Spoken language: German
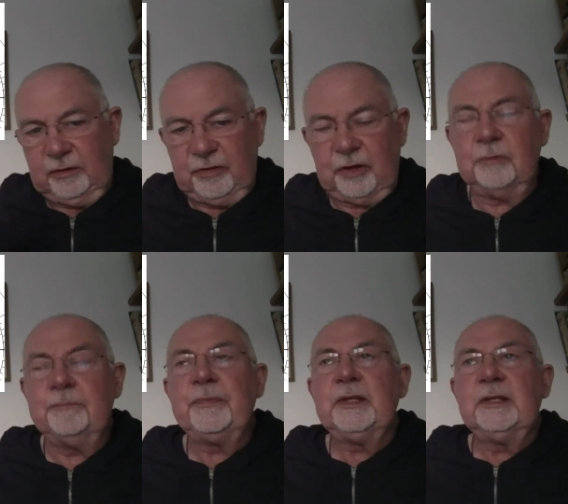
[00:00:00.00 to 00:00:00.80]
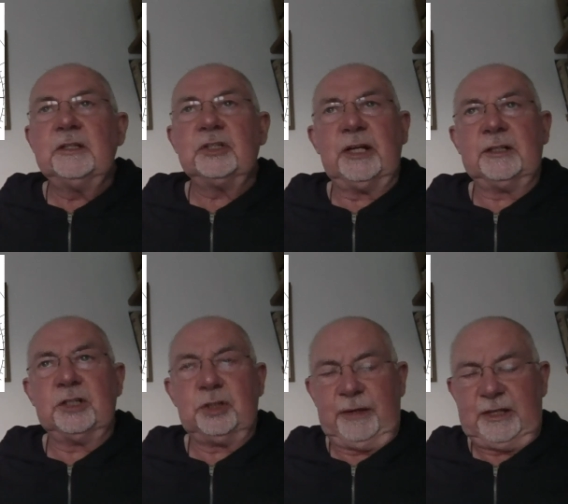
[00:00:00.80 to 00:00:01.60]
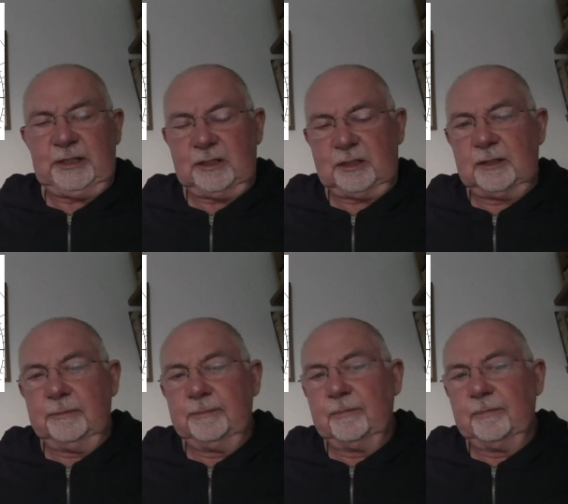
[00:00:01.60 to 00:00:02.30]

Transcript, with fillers: Frau, stark geschwächt ist.